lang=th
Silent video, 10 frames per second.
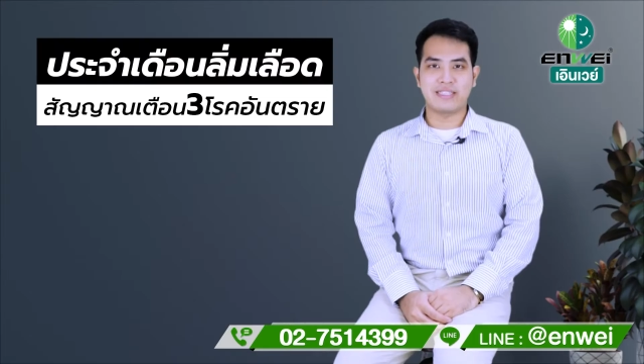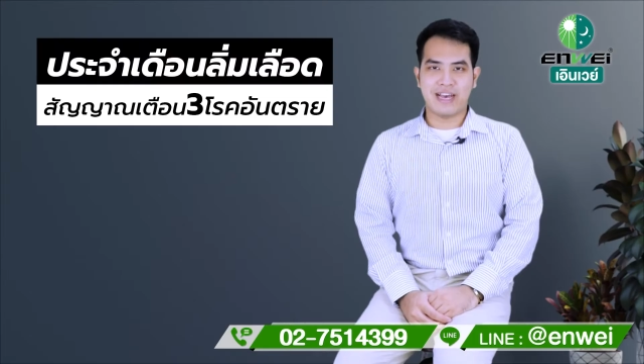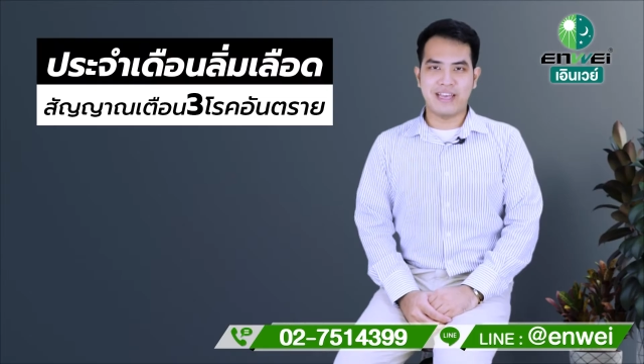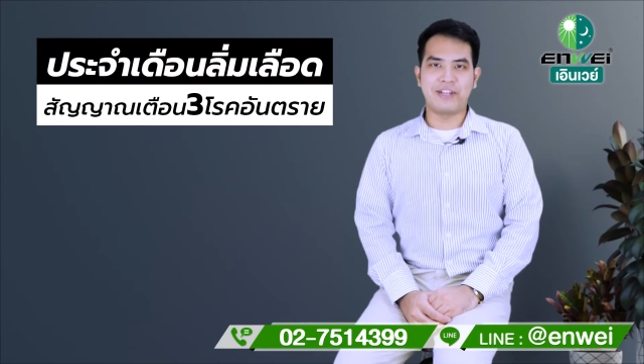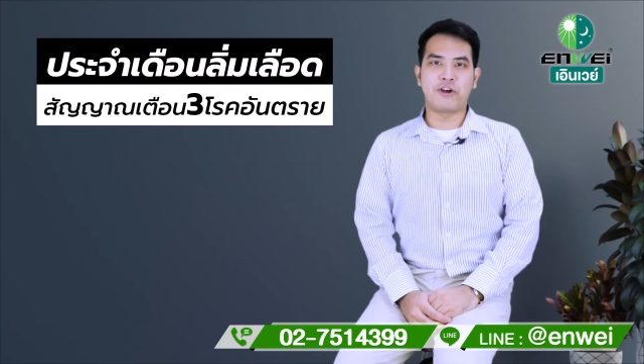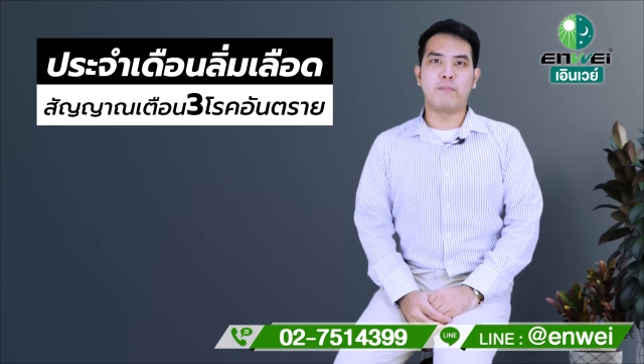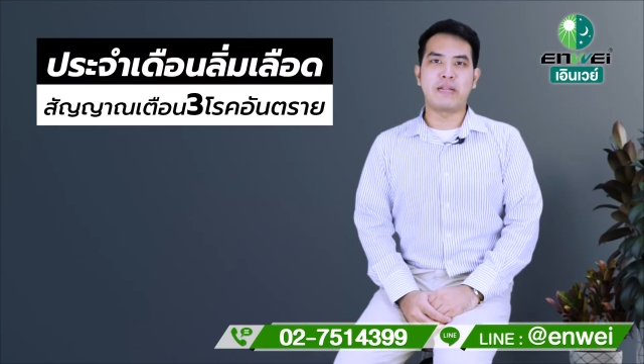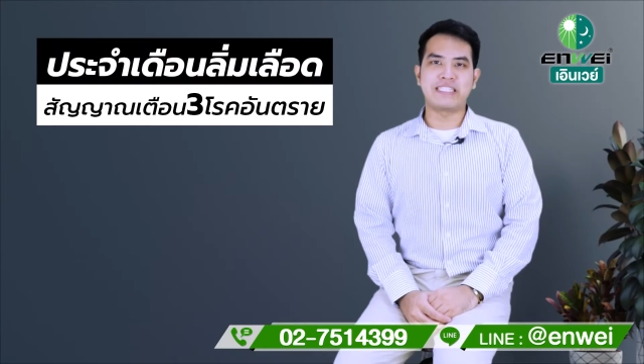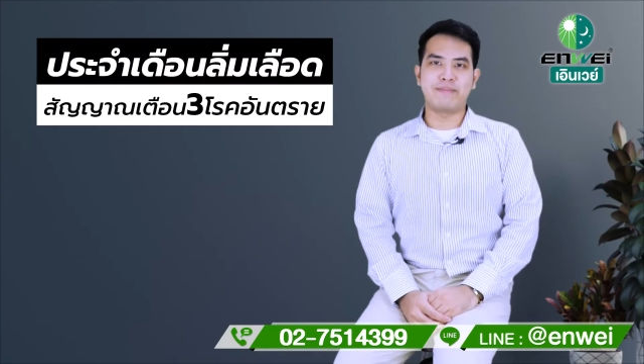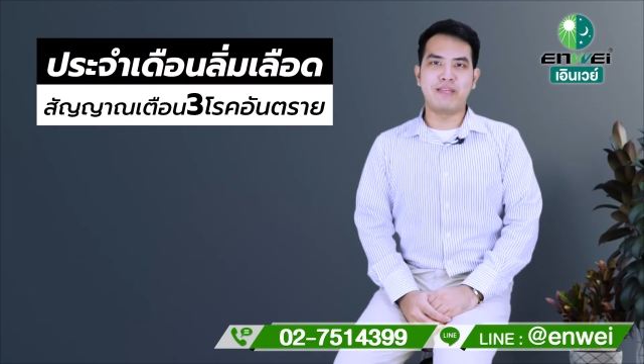สาเหตุของ
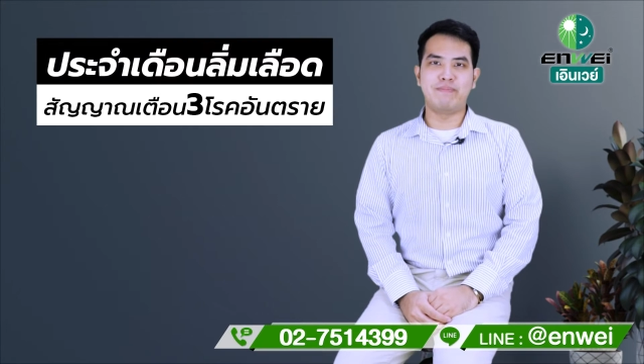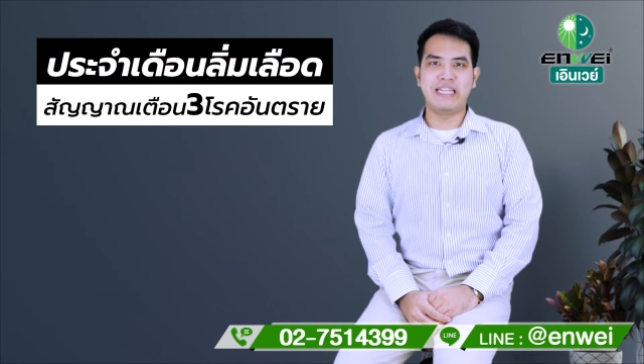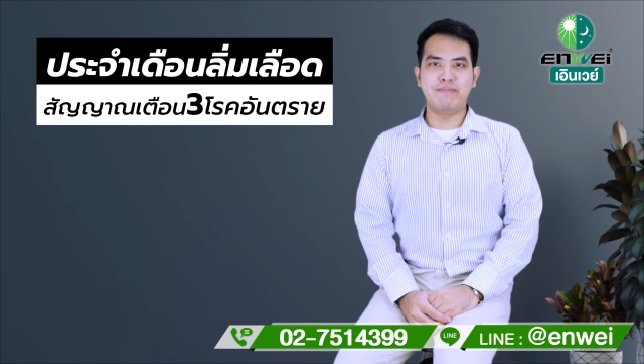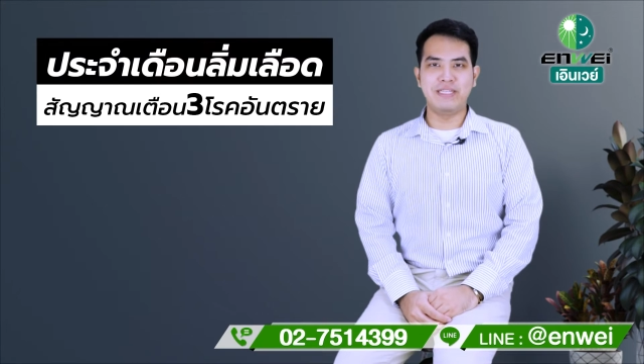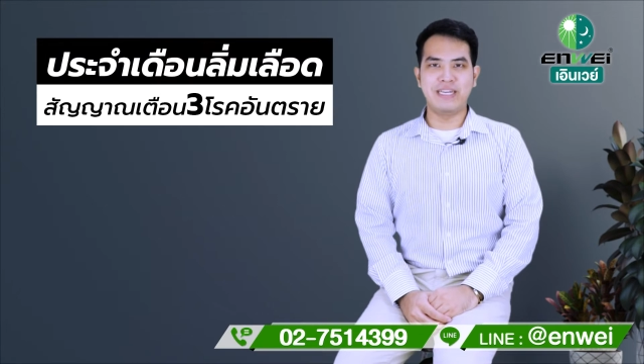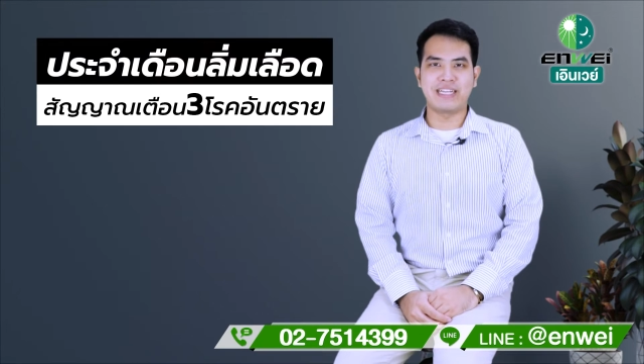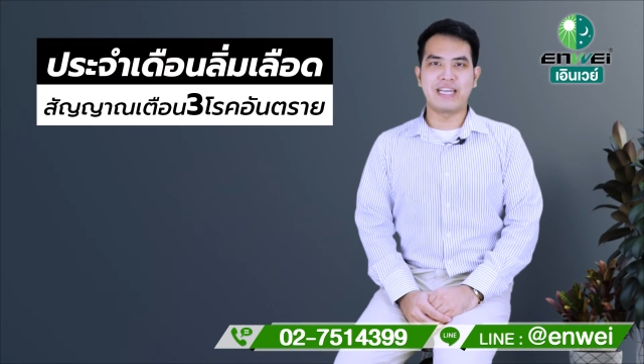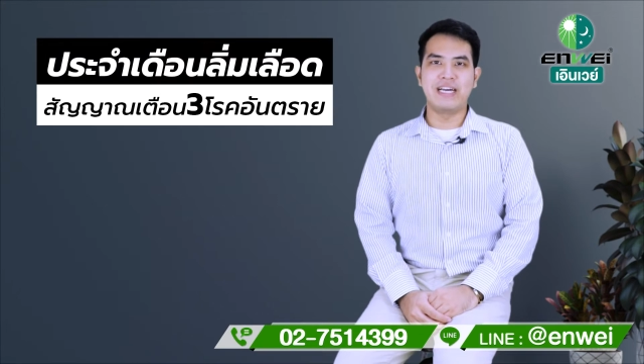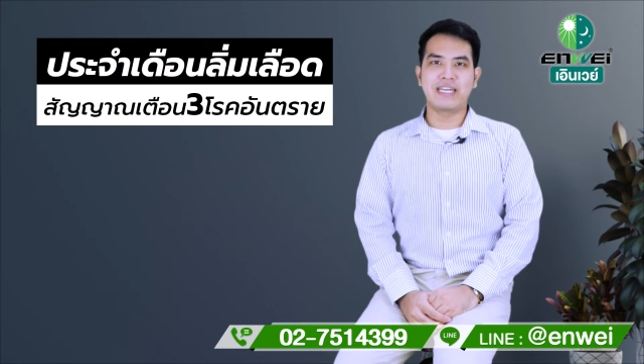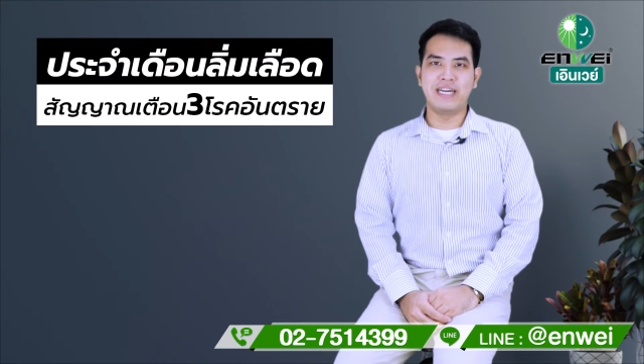ประจำเดือนเป็นริ่มเลือด
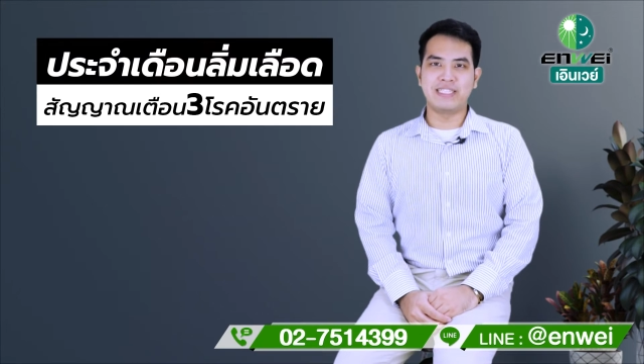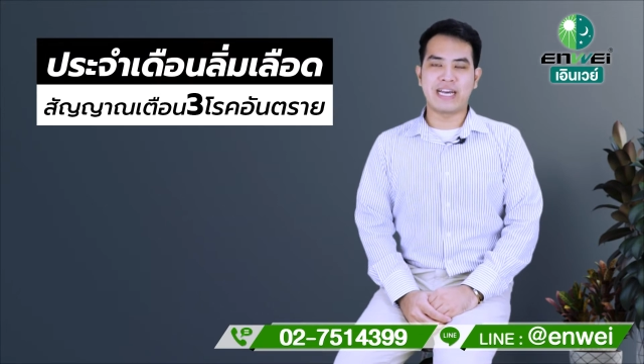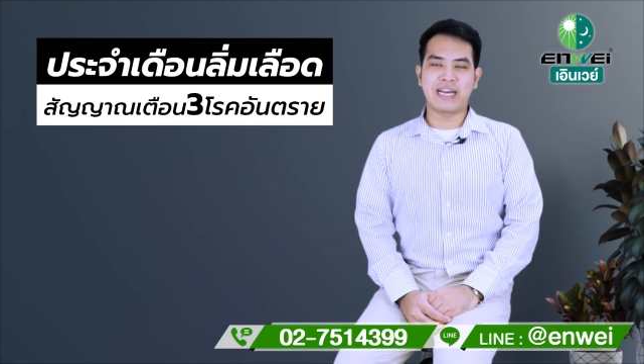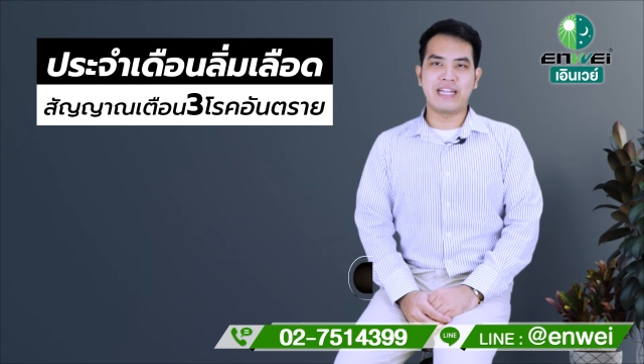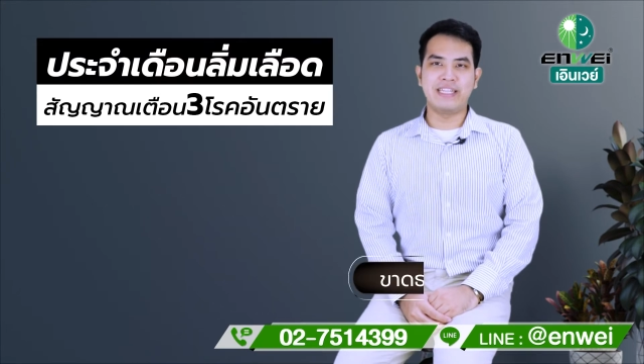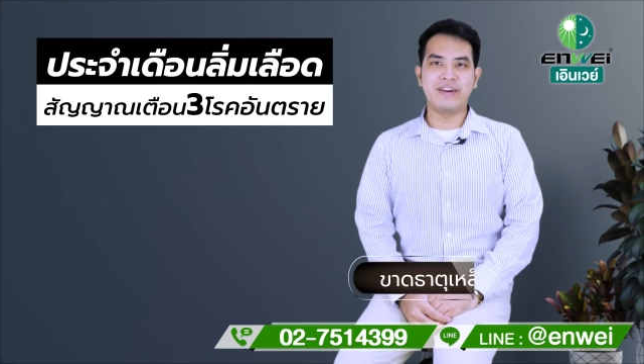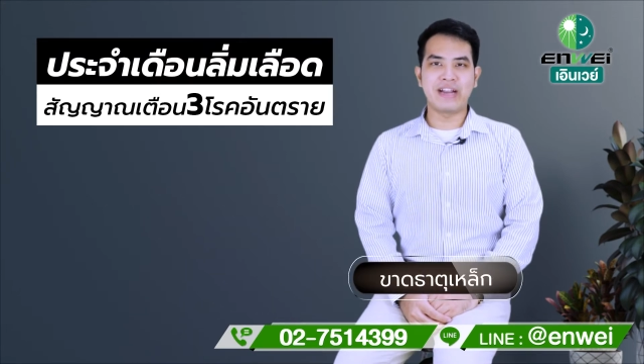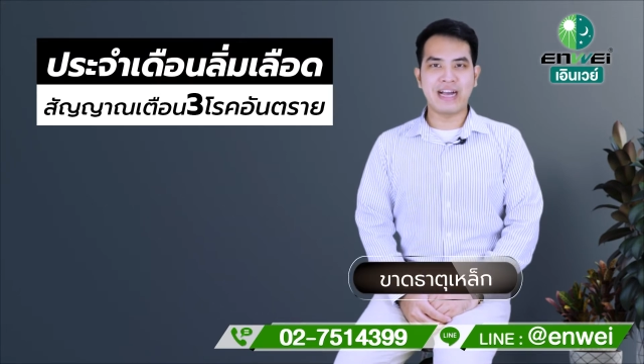เกิดจากการที่